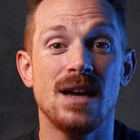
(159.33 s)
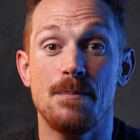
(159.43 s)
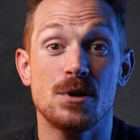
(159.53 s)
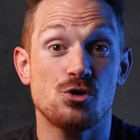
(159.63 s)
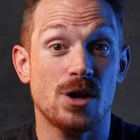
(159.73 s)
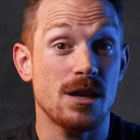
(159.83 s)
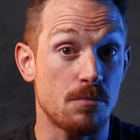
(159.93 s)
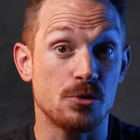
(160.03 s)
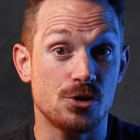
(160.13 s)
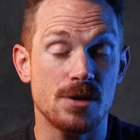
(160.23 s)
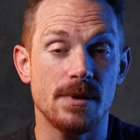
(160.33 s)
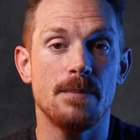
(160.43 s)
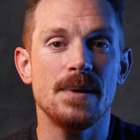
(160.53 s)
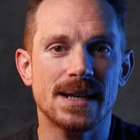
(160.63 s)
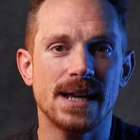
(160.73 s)
È pressoché
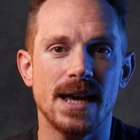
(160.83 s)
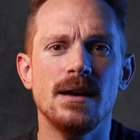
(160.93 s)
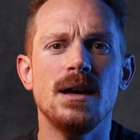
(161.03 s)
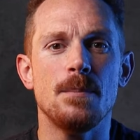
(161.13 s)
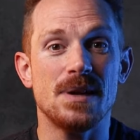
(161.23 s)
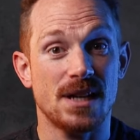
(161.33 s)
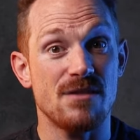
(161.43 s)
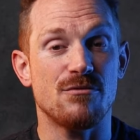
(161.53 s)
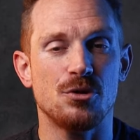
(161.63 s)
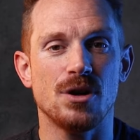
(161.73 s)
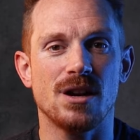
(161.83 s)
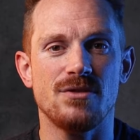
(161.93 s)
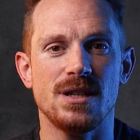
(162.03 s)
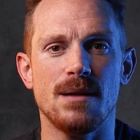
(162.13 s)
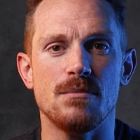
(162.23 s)
impossibile. Perché? Perché i
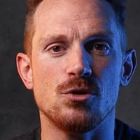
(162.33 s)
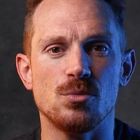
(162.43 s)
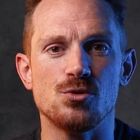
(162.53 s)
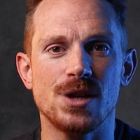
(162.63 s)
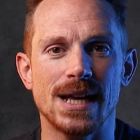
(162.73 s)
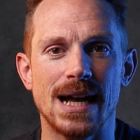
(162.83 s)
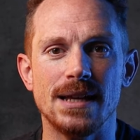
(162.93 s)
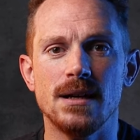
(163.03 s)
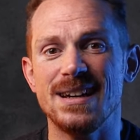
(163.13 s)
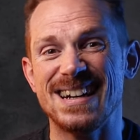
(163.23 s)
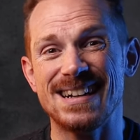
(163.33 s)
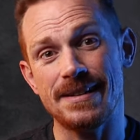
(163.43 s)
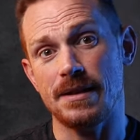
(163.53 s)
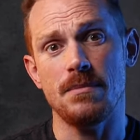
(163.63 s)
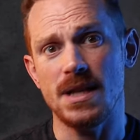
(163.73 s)
fotografi in ambito musicale
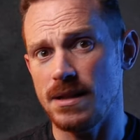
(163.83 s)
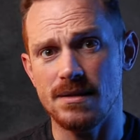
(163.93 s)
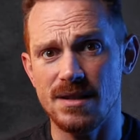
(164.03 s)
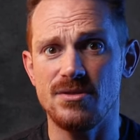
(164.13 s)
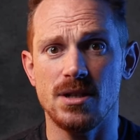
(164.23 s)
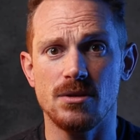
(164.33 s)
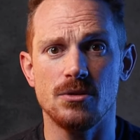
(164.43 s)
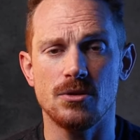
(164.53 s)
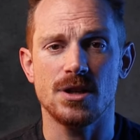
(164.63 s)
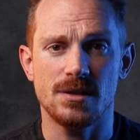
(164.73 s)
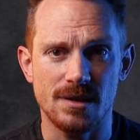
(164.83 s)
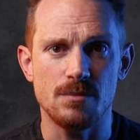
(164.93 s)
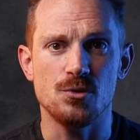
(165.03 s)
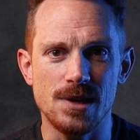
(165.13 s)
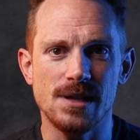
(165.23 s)
raramente vengono
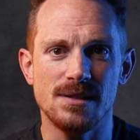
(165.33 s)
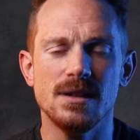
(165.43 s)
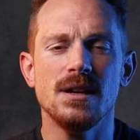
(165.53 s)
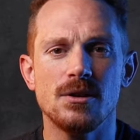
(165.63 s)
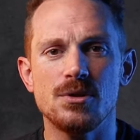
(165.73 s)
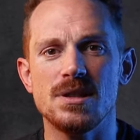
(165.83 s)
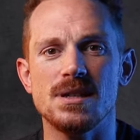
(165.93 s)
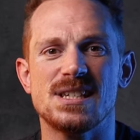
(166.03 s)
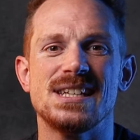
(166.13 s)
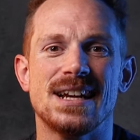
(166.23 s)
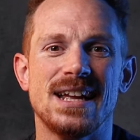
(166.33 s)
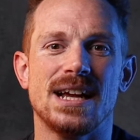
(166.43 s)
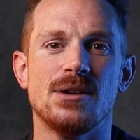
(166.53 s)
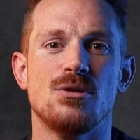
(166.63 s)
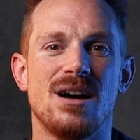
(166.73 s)
retribuiti, quindi si
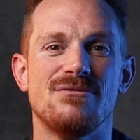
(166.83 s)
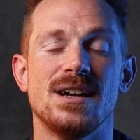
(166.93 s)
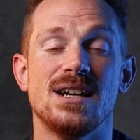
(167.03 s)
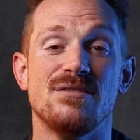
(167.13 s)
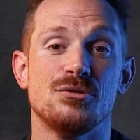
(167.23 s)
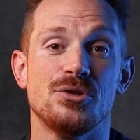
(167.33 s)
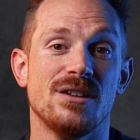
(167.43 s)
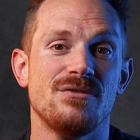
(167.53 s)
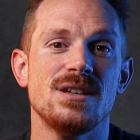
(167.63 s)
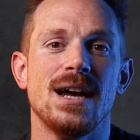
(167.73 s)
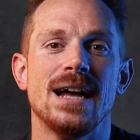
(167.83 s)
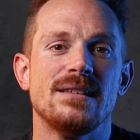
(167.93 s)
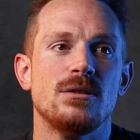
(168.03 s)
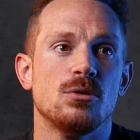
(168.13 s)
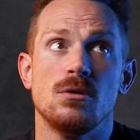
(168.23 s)
recano a fare le fotografie a
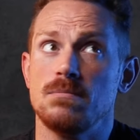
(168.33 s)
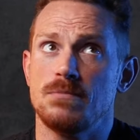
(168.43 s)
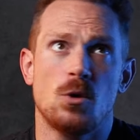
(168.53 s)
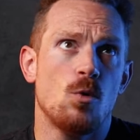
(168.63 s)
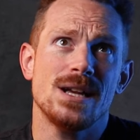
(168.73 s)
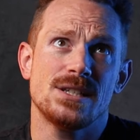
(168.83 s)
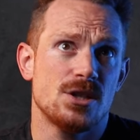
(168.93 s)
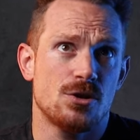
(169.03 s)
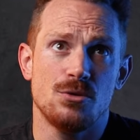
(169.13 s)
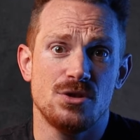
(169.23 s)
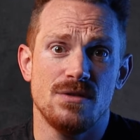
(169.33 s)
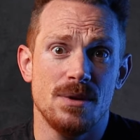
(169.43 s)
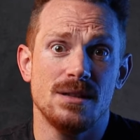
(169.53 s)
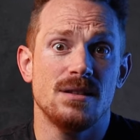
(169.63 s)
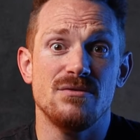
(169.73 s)
titolo quasi
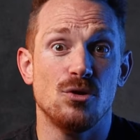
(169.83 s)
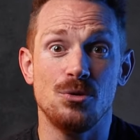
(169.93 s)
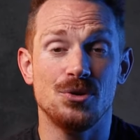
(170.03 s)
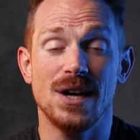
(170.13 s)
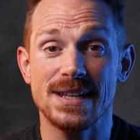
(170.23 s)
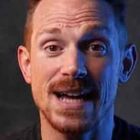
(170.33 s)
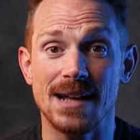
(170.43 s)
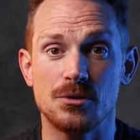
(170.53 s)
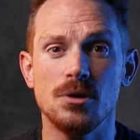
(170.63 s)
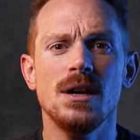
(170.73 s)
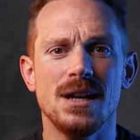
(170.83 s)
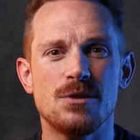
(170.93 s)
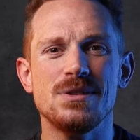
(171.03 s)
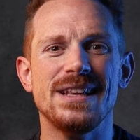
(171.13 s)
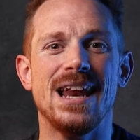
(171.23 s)
esclusivamente di volontariato
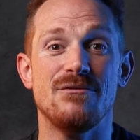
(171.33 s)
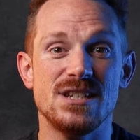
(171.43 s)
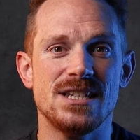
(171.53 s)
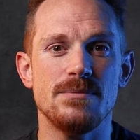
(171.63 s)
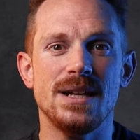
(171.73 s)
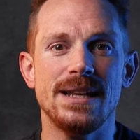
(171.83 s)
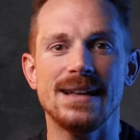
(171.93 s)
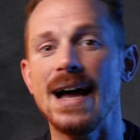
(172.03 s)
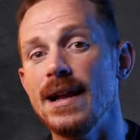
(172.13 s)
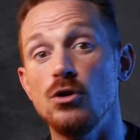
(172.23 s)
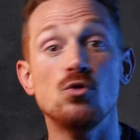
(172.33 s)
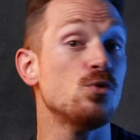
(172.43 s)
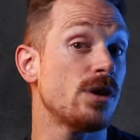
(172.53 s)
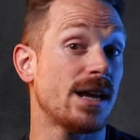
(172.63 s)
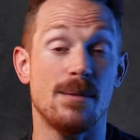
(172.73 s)
e quindi la visibilità è
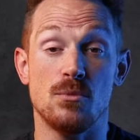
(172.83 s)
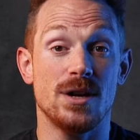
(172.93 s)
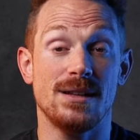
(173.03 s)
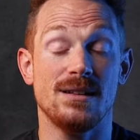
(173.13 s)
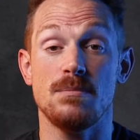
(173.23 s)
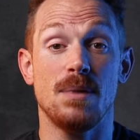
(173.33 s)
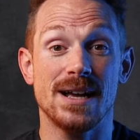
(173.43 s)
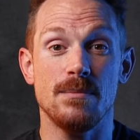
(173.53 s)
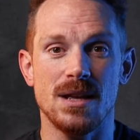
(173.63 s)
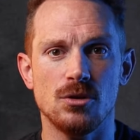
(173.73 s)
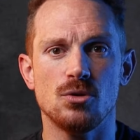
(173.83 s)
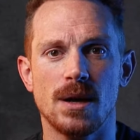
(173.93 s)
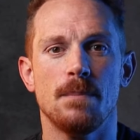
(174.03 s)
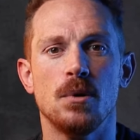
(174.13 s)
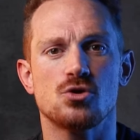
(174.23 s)
l'unica moneta di pagamento
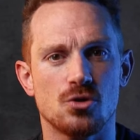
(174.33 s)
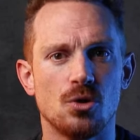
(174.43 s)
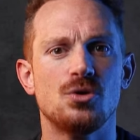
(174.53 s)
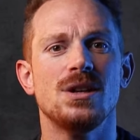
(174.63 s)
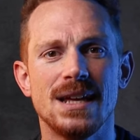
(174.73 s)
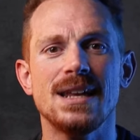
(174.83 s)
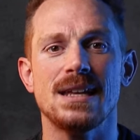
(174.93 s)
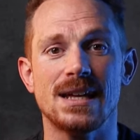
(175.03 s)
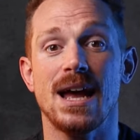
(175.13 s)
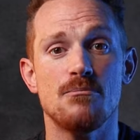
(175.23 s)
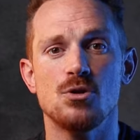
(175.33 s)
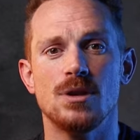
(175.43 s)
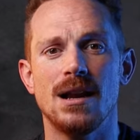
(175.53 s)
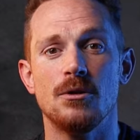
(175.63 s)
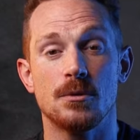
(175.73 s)
che possono ottenere in cambio
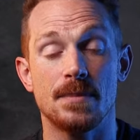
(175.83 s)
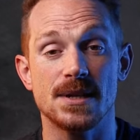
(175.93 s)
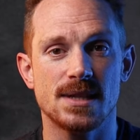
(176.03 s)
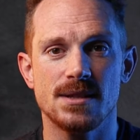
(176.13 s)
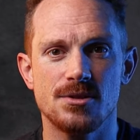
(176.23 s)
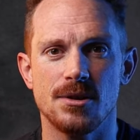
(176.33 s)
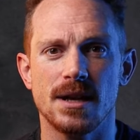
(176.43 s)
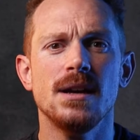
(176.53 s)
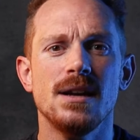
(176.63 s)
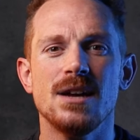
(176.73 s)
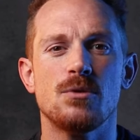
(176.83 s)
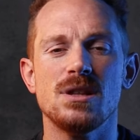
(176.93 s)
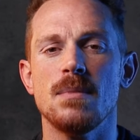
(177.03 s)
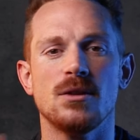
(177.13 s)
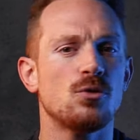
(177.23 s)
della loro prestazione e
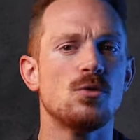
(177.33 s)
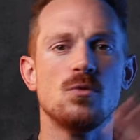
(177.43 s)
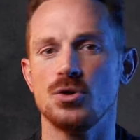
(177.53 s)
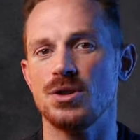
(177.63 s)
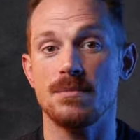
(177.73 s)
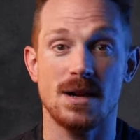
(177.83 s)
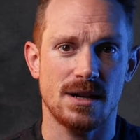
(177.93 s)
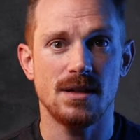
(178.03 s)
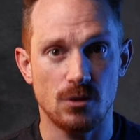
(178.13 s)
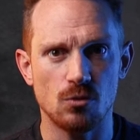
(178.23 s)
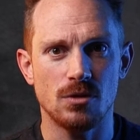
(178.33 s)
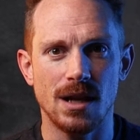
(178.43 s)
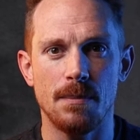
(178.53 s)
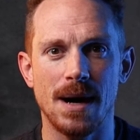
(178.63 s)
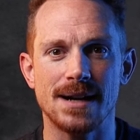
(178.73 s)
quindi mettono watermark da
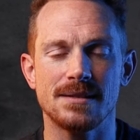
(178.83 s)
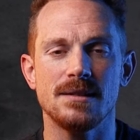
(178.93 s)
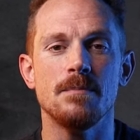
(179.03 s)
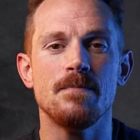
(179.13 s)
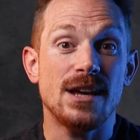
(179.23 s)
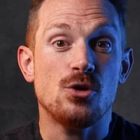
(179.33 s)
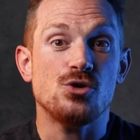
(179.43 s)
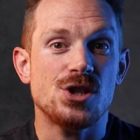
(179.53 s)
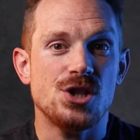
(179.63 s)
tutte le parti. Che cosa